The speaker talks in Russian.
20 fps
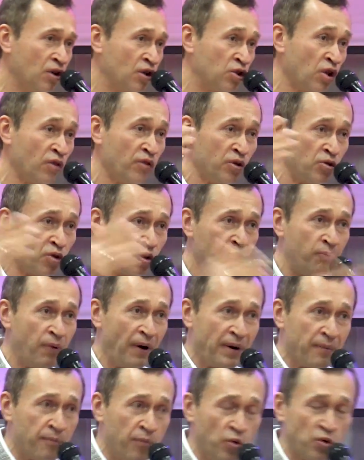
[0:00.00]
кто ведет
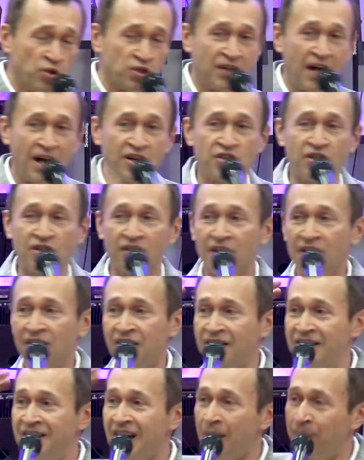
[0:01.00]
борьбу, скажет,
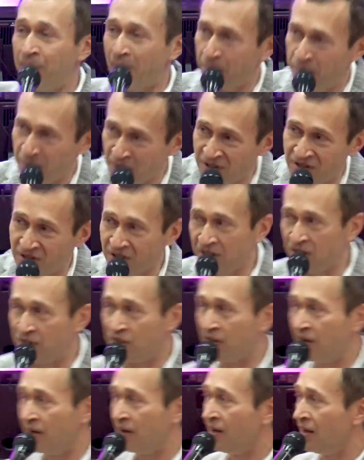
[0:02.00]
я
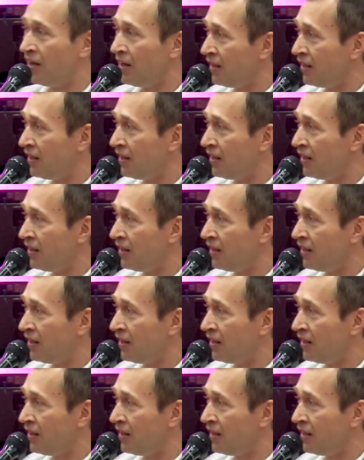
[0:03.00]
победитель,